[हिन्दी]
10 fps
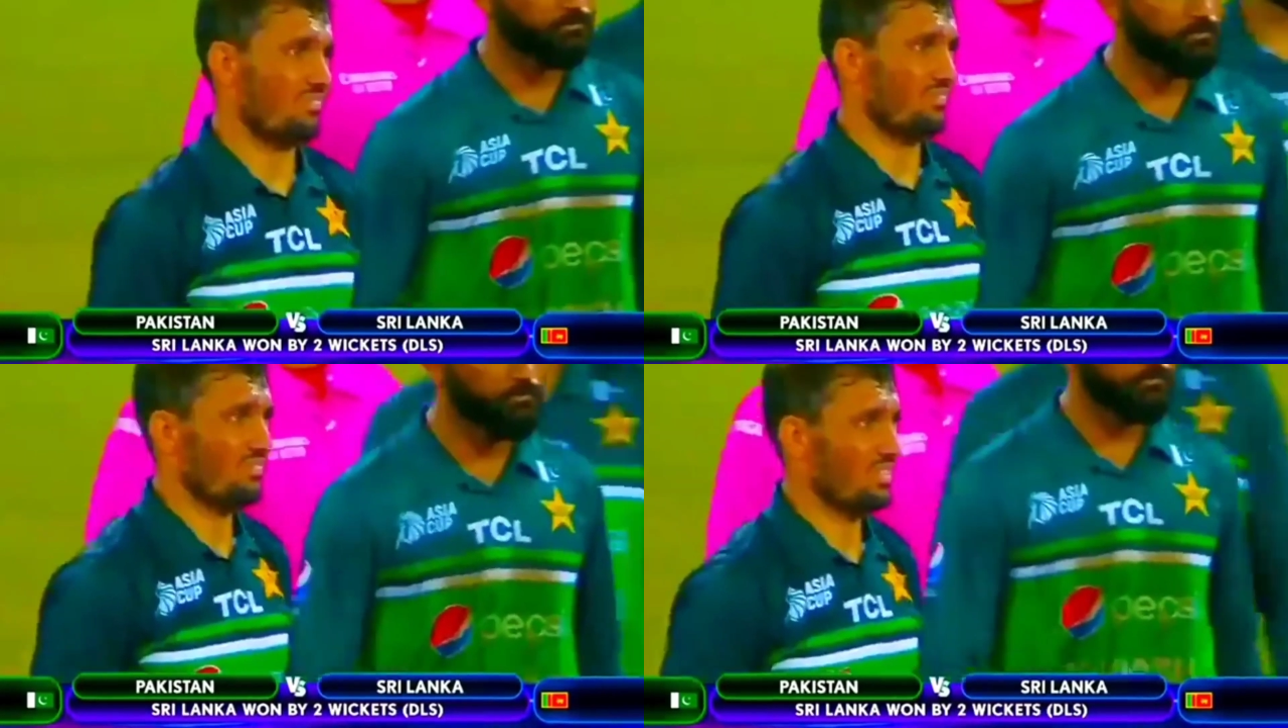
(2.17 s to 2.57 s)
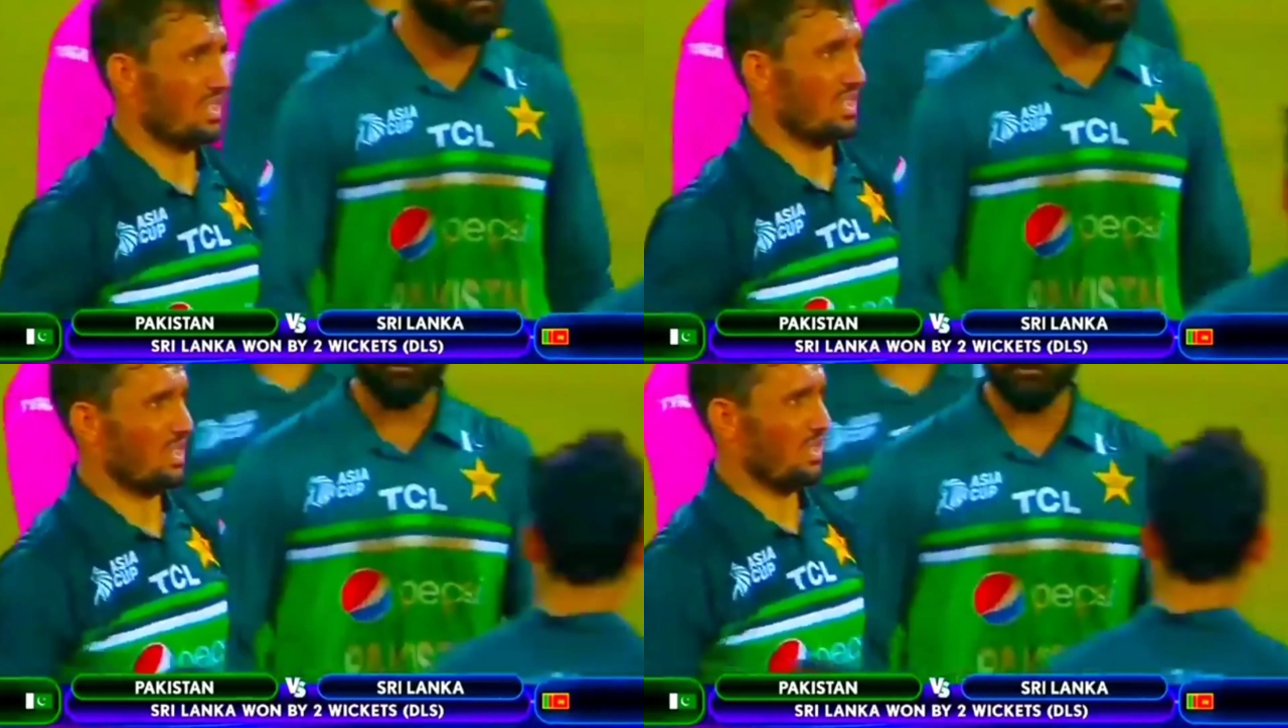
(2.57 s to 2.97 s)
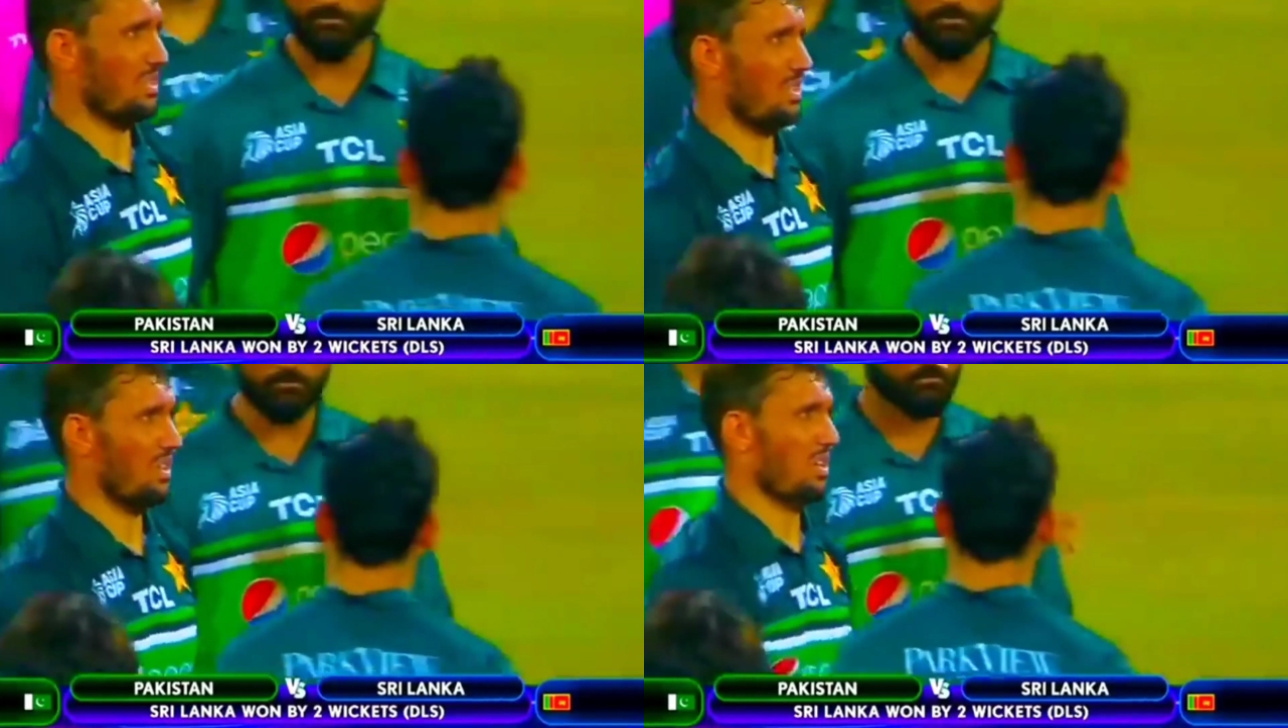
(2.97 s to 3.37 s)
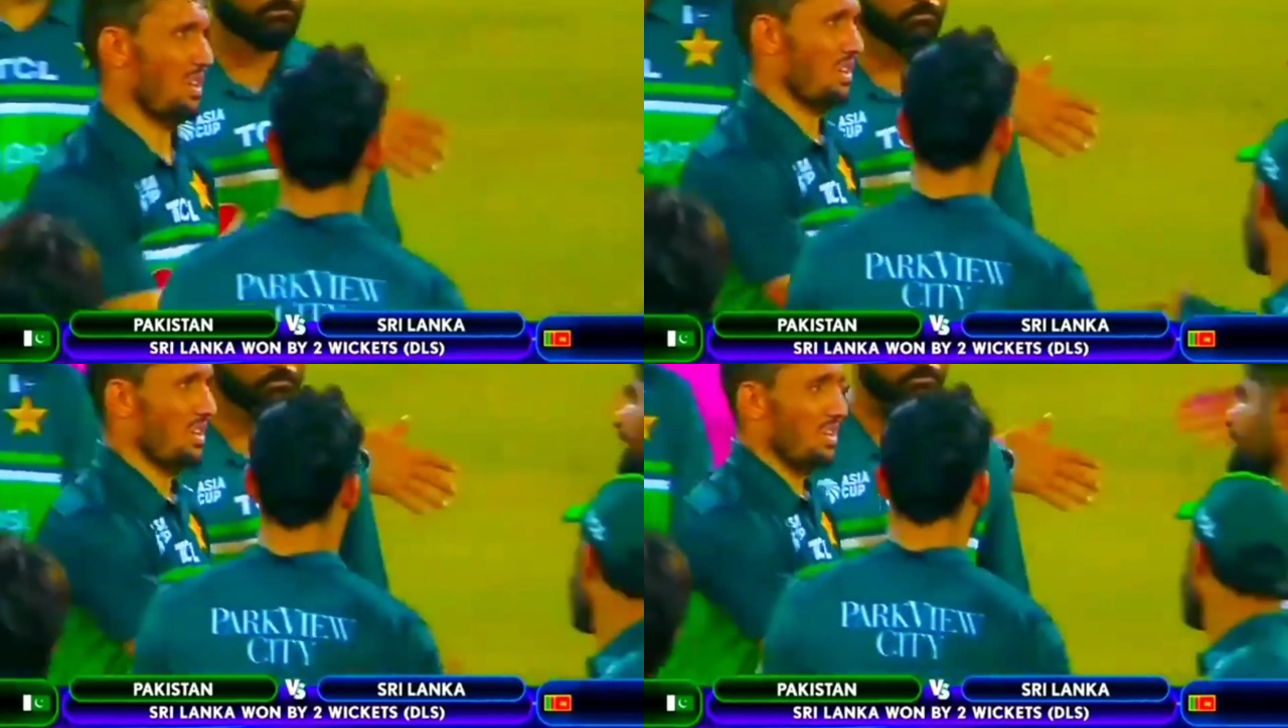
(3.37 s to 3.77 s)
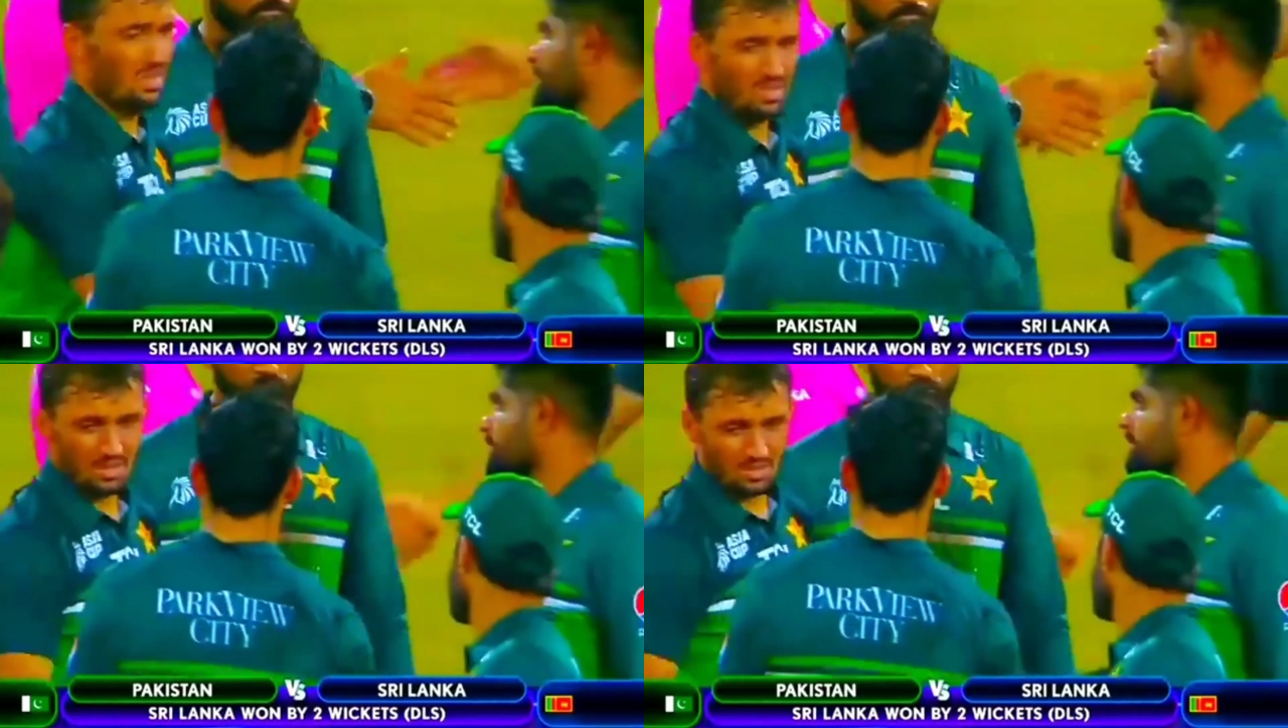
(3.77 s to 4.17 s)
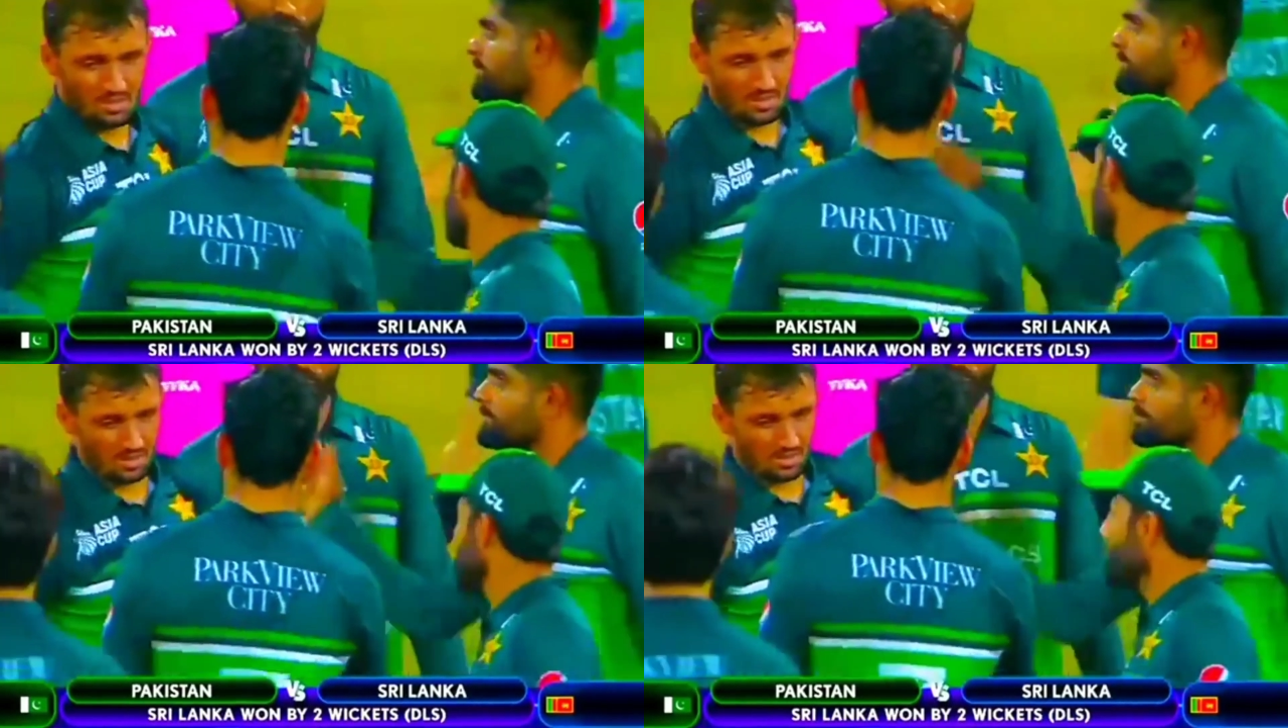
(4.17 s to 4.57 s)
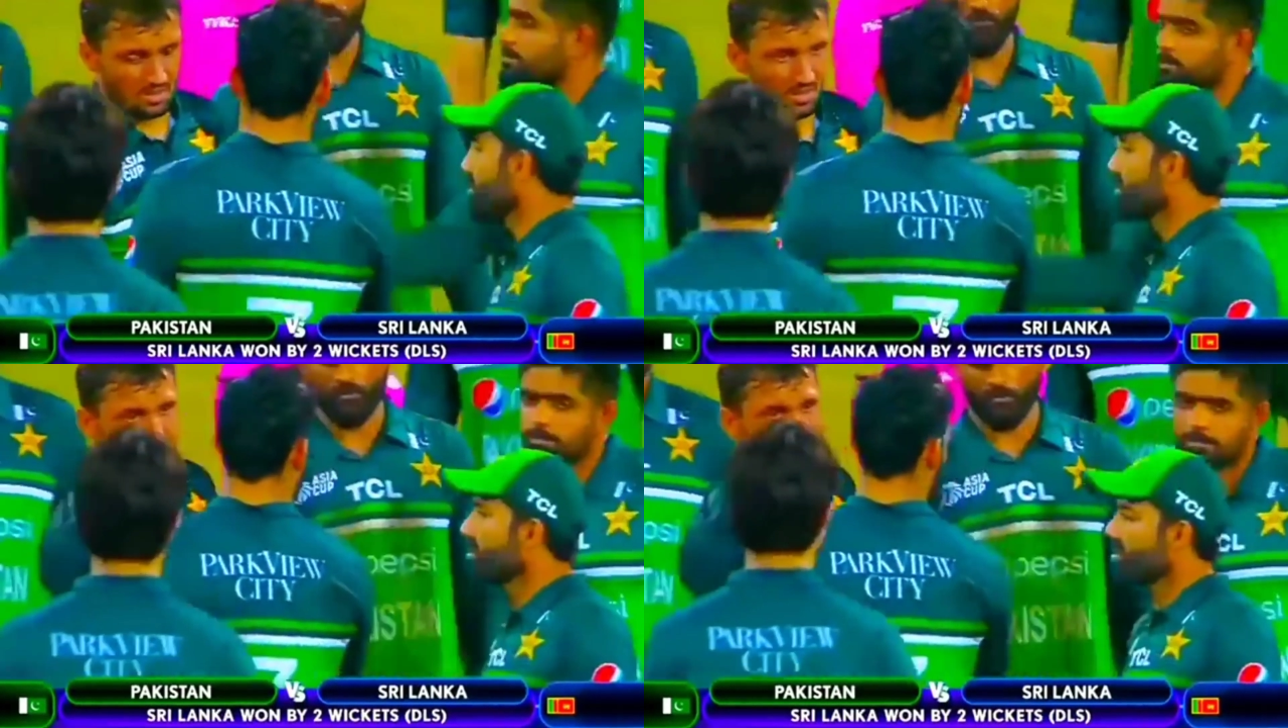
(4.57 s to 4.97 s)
आप सब जानते हैं कि पाकिस्तान क्रिकेट टीम एशिया